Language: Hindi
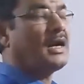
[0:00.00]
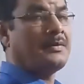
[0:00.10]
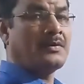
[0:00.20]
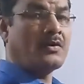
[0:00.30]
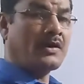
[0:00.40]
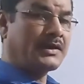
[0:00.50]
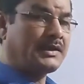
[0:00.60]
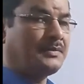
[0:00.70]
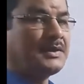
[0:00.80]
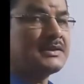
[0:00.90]
का
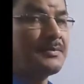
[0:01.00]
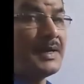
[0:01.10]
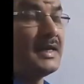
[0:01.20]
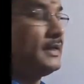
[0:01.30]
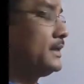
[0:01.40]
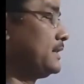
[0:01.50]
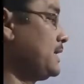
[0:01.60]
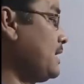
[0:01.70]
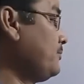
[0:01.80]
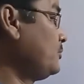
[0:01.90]
ऑलरेडी हमने सप्लाई कर
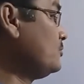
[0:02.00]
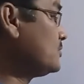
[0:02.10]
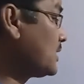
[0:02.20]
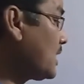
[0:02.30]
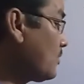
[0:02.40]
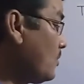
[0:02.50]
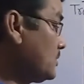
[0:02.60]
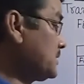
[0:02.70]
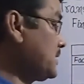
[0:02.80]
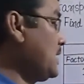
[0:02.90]
दिया अब दूसरा
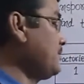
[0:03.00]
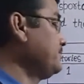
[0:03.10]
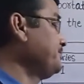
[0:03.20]
कौन सा